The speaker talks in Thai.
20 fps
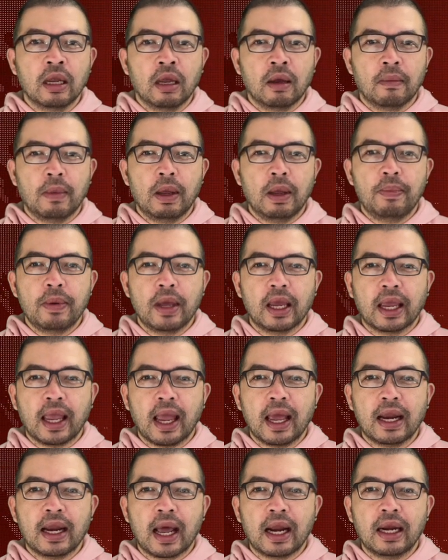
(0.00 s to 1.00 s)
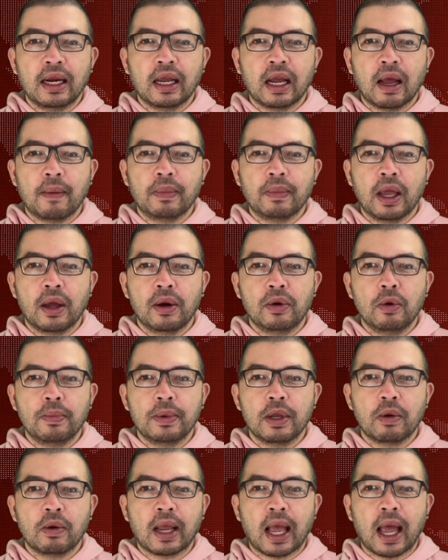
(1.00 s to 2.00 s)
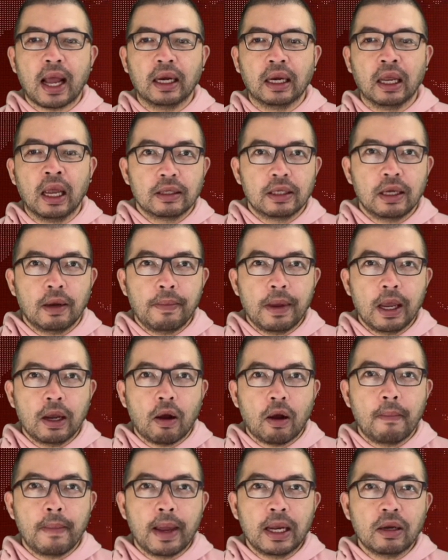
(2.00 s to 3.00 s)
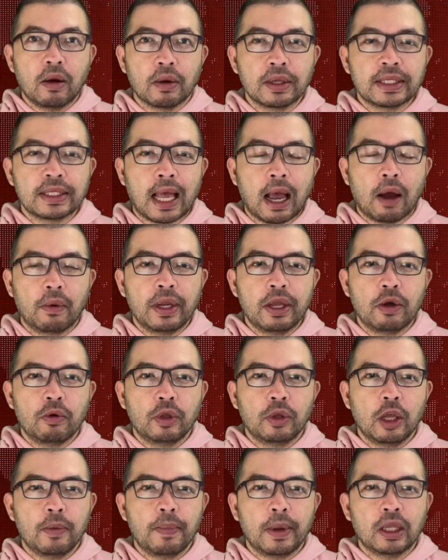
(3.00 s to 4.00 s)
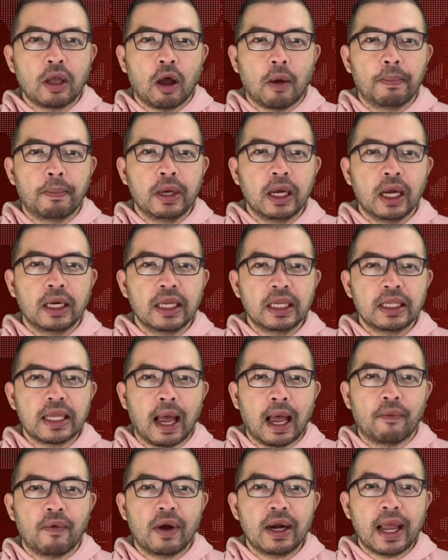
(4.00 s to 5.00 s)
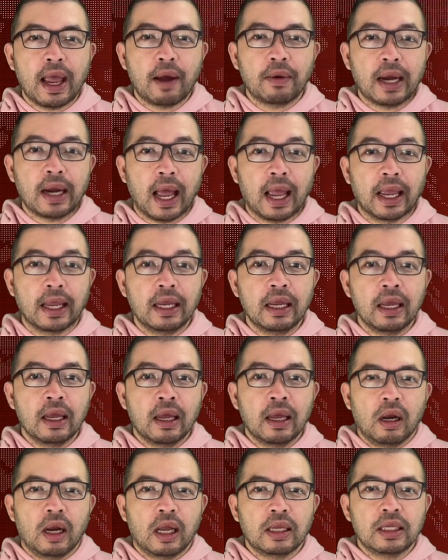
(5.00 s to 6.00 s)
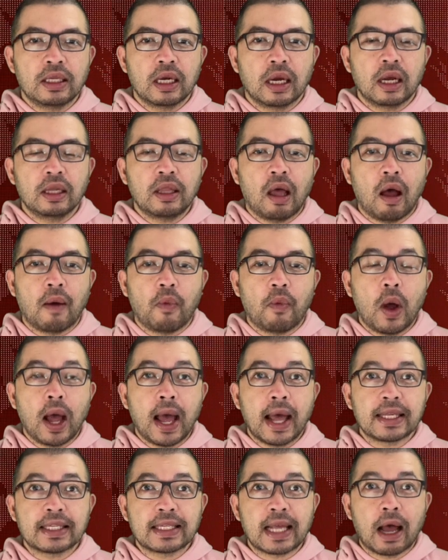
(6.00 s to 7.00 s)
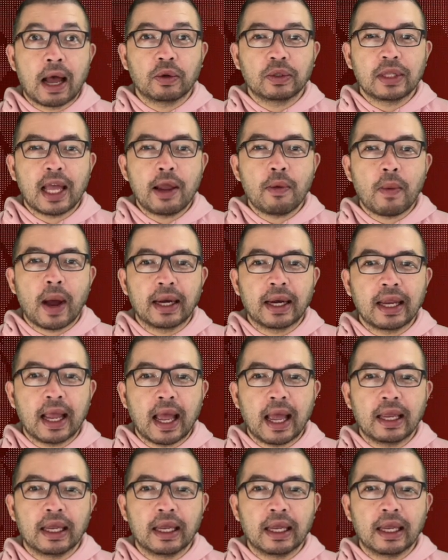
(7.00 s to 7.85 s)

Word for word: ไม่เพียงแค่นั้นนะครับในรูปเดียวกันยังมีคอมเมนต์ของสาวนิวที่ไปตอบเพื่อนที่ถามว่าแนวไหนแล้วเธอก็ตอบว่าสาวไต้หวันไง